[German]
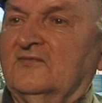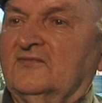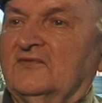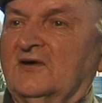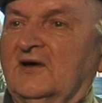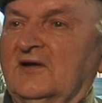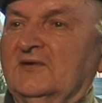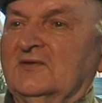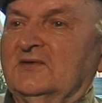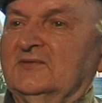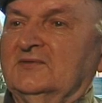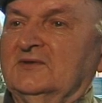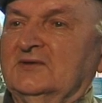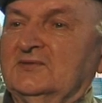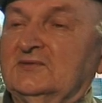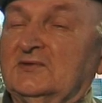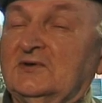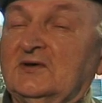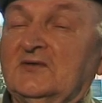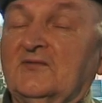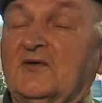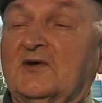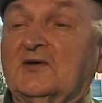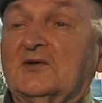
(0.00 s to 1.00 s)
feilen und nicht.
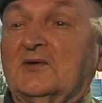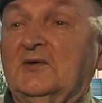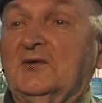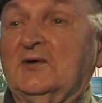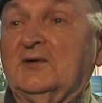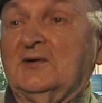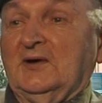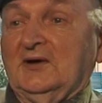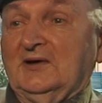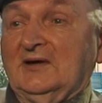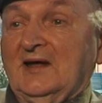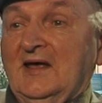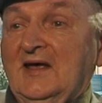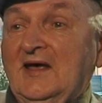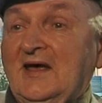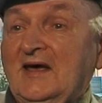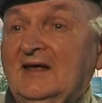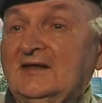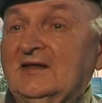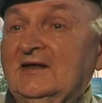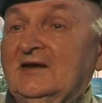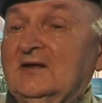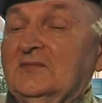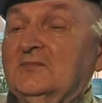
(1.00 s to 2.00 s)
Und ich war glücklich.
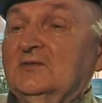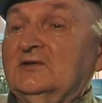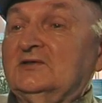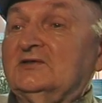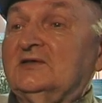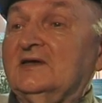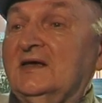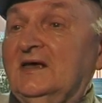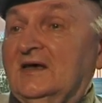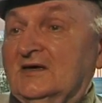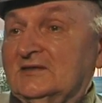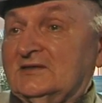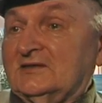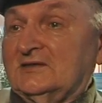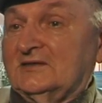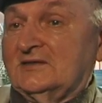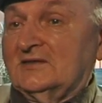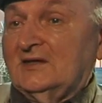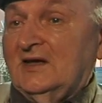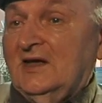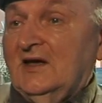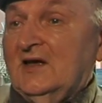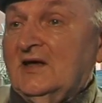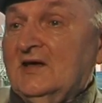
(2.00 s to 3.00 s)
Denn ich musste
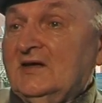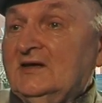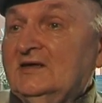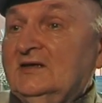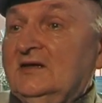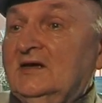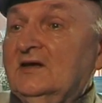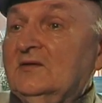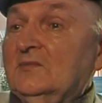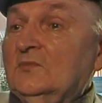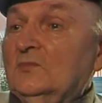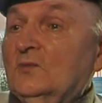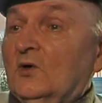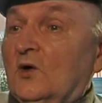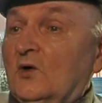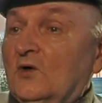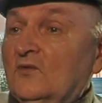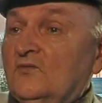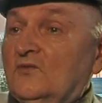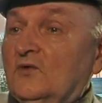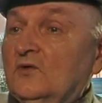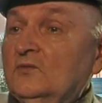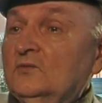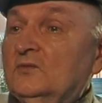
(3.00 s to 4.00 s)
erstens jeden
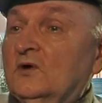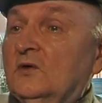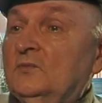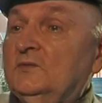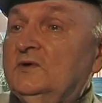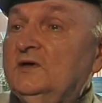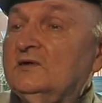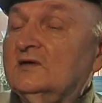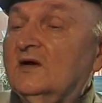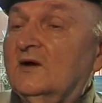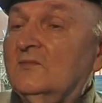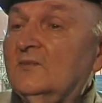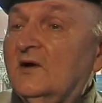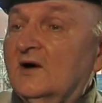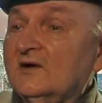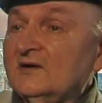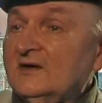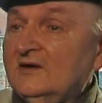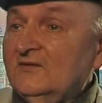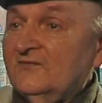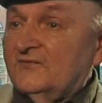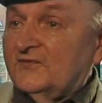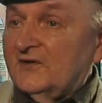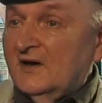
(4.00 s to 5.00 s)
Morgen von Morbid nach
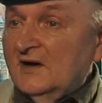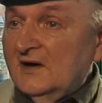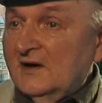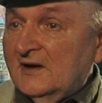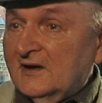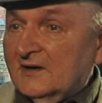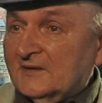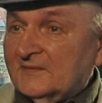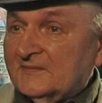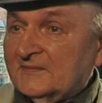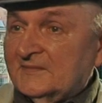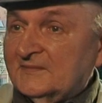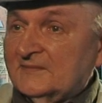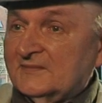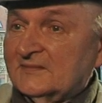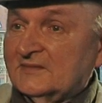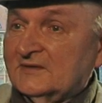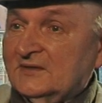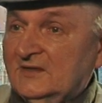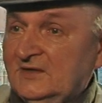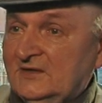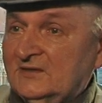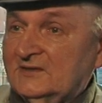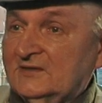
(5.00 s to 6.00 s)
Marienfelde,
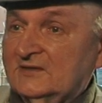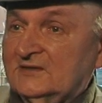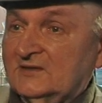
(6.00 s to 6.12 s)
nicht?